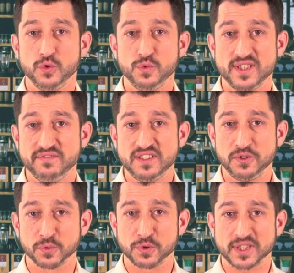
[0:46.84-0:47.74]
nous
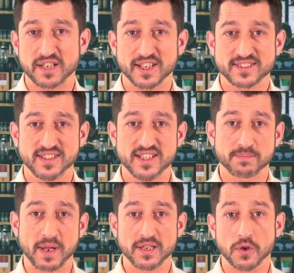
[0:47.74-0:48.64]
évitions de traverser
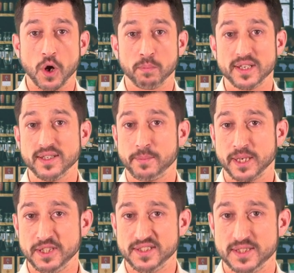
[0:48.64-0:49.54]
l'Espagne en plein
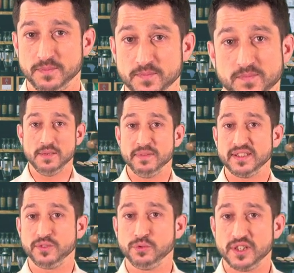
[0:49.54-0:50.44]
après-midi. Il
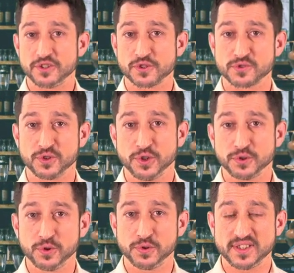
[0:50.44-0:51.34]
mettait toutes les chances de
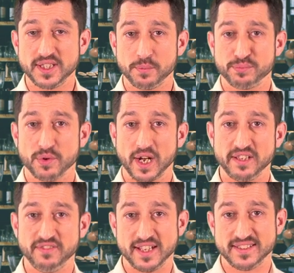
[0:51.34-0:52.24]
notre côté pour
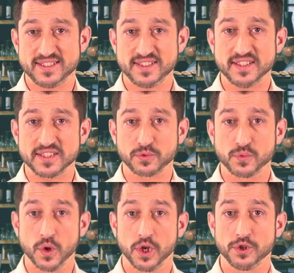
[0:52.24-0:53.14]
arriver à
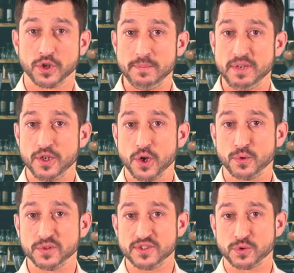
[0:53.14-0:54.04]
destination dans les meilleures
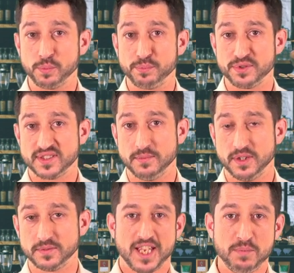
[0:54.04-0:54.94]
conditions possibles.
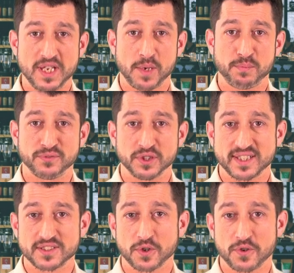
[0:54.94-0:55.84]
Eh bien, pour votre
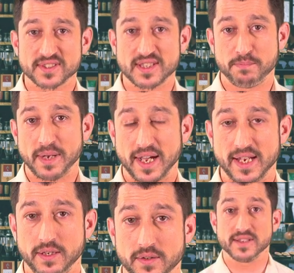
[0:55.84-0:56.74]
restaurant, c'est
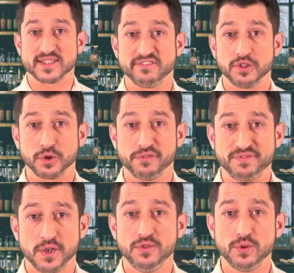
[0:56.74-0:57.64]
pareil. C'est votre
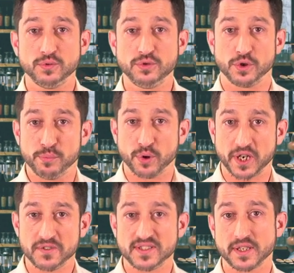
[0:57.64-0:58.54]
feuille de route pour
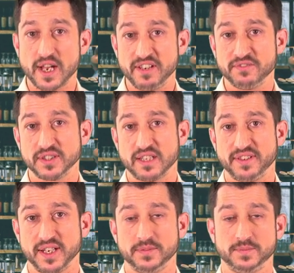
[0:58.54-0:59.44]
réussir avec votre
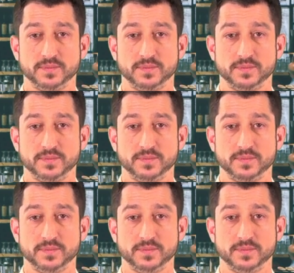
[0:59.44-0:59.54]
affaire